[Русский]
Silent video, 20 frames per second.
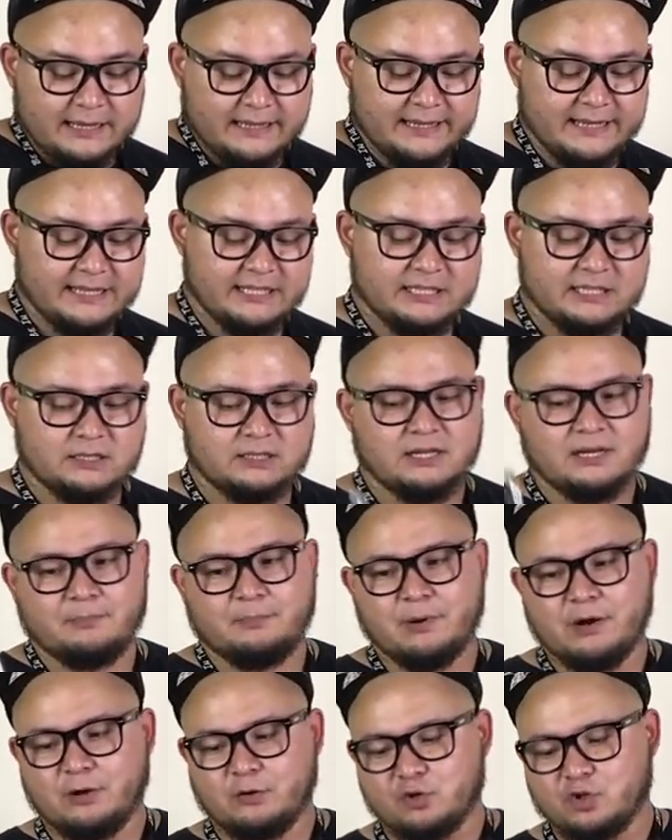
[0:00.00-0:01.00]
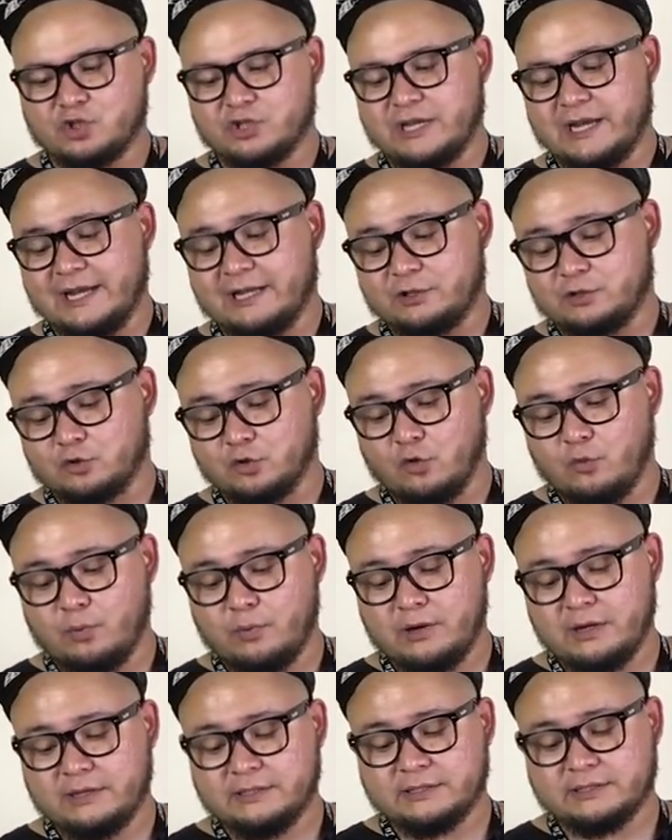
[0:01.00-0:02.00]
Есть а, погружная
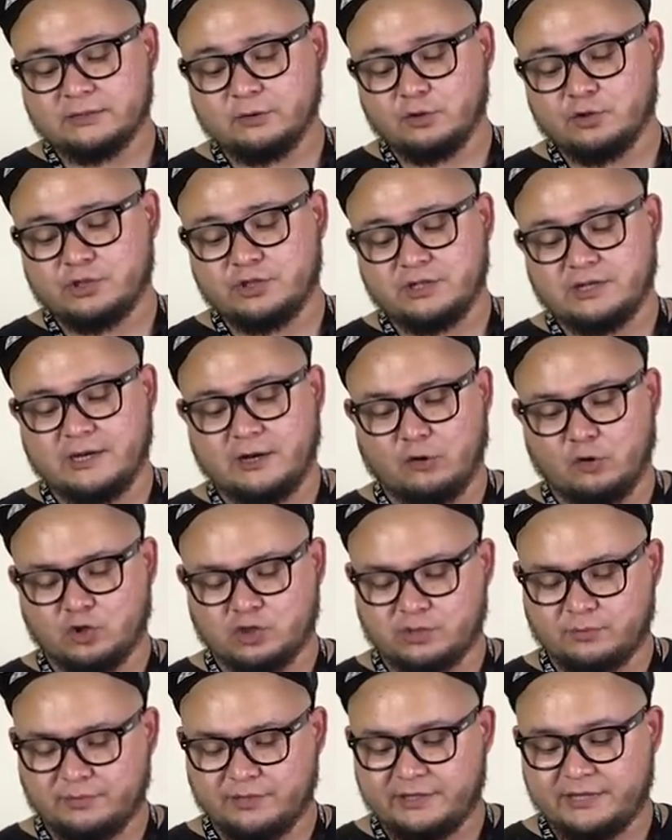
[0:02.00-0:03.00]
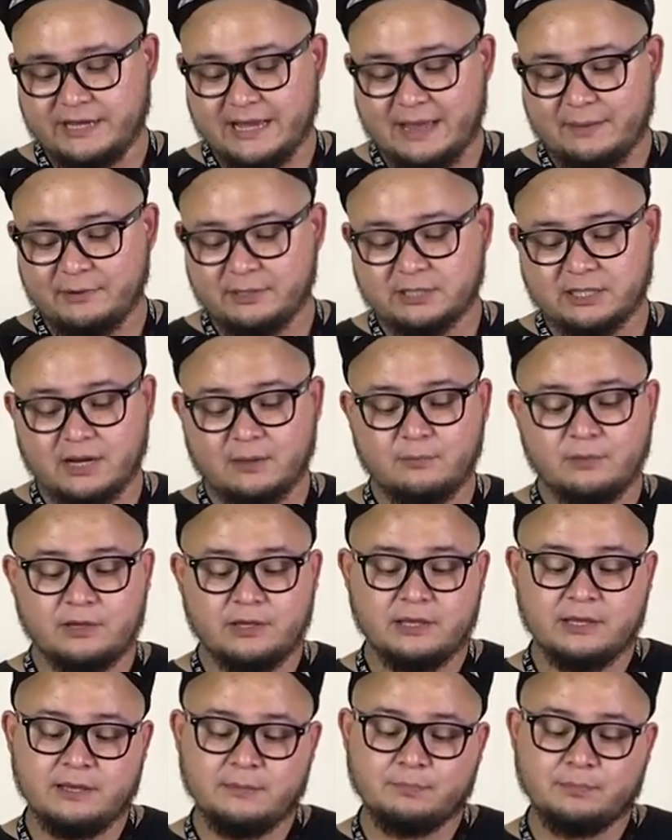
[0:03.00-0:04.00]
трубка с очень хорошими диаметрами
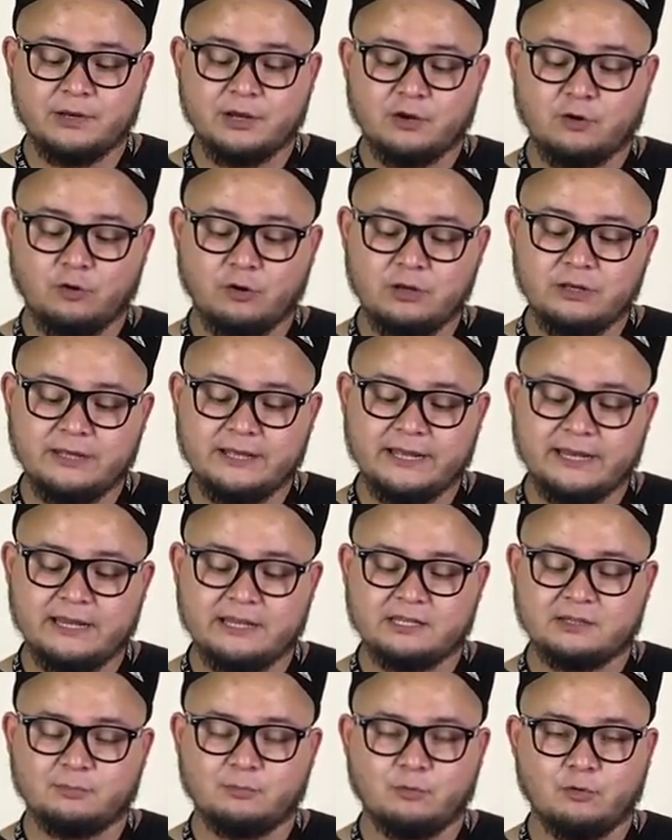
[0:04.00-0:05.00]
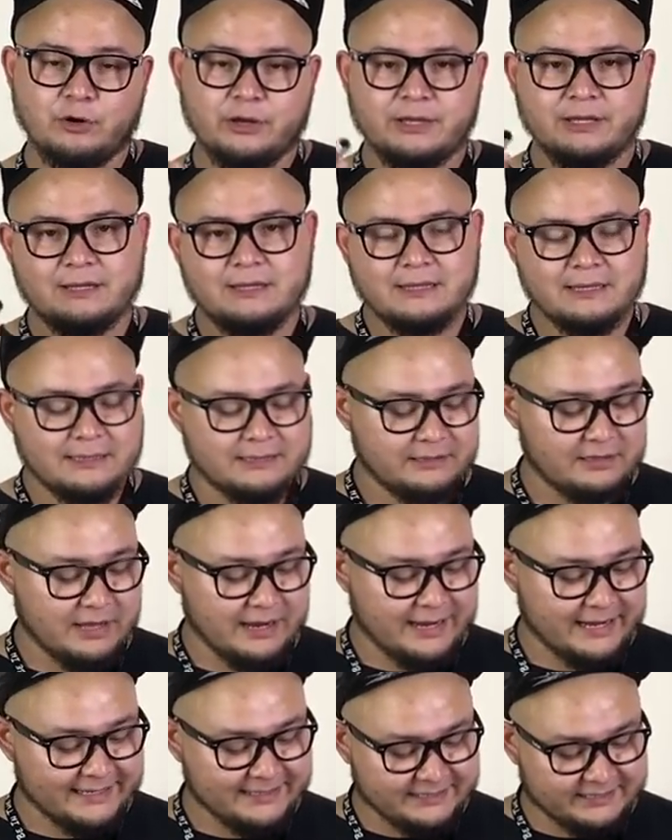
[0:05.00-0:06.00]
и прикольной резьбой
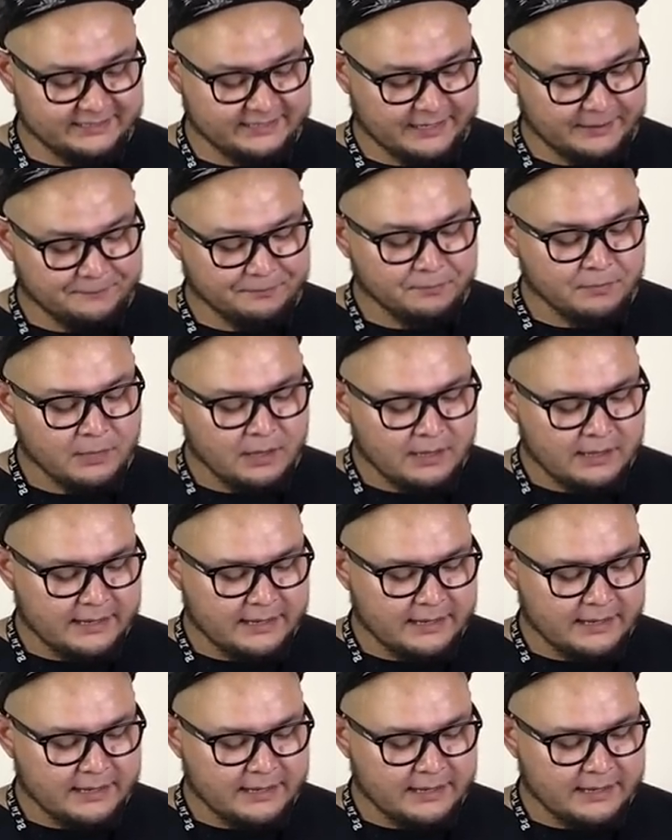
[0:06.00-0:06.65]
на конце.